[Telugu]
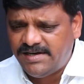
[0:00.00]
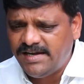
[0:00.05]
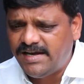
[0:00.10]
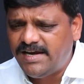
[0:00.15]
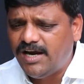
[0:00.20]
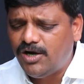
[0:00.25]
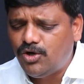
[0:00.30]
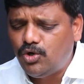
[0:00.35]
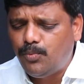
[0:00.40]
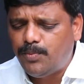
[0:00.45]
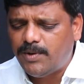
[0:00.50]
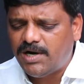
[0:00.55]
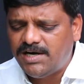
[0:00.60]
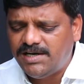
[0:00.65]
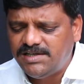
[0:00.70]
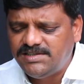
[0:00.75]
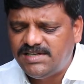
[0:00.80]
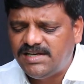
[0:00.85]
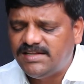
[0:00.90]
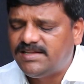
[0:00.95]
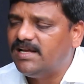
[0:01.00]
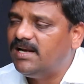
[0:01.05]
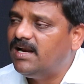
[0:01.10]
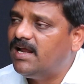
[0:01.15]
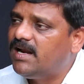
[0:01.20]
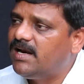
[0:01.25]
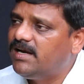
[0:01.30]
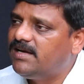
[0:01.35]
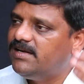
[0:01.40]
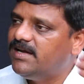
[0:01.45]
టికెట్లు ప్రకటించిన
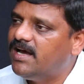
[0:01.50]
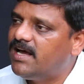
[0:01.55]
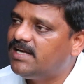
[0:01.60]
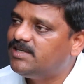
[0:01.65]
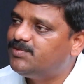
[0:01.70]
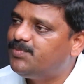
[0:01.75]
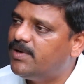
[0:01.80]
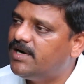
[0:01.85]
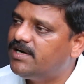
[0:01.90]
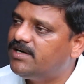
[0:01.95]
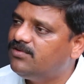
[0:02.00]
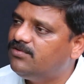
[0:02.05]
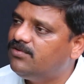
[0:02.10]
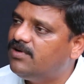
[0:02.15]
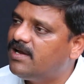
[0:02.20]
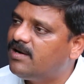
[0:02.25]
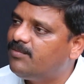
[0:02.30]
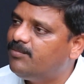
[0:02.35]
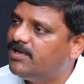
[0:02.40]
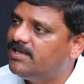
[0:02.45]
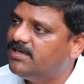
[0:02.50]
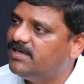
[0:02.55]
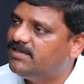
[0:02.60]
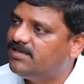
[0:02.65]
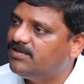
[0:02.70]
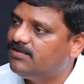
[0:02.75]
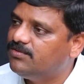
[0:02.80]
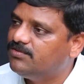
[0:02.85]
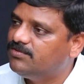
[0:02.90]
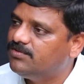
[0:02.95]
తెల్లారే టీఆర్ఎస్ పార్టీ దుకాణం బంద్
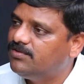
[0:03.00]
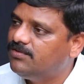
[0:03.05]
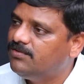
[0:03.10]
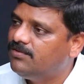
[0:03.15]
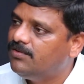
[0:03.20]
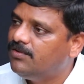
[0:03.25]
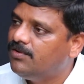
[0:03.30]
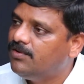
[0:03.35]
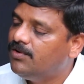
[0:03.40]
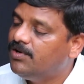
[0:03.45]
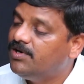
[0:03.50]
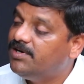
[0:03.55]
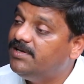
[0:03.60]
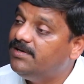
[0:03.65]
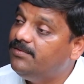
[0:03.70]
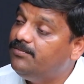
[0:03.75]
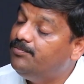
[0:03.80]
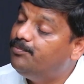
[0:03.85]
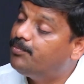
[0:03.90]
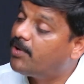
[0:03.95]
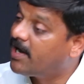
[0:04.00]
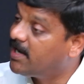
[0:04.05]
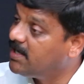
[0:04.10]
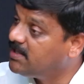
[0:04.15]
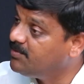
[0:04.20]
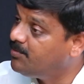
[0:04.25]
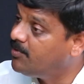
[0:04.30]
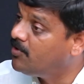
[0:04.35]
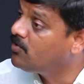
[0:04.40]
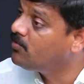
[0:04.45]
అవుతుంది నువ్వు చూడు
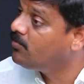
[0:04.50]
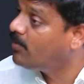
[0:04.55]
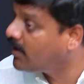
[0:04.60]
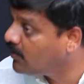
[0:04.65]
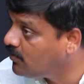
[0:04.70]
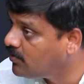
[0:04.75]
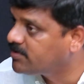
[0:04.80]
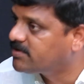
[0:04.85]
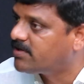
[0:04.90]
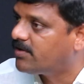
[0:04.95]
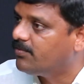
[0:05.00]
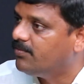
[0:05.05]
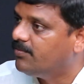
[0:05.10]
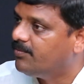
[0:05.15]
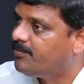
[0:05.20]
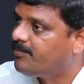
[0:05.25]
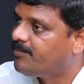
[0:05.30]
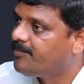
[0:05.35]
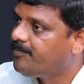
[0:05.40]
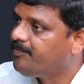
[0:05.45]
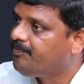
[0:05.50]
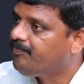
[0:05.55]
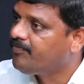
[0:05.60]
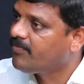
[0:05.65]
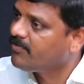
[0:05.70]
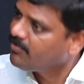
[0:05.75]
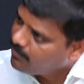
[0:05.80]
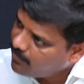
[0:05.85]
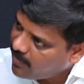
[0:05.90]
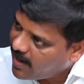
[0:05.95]
ప్రగతి భవన్ వలగొడతారు
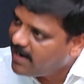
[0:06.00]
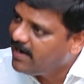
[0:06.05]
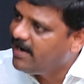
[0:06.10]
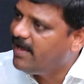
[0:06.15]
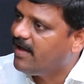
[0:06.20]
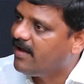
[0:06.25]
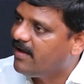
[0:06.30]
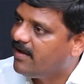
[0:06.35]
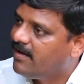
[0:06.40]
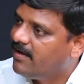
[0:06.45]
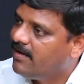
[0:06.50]
వాళ్ళే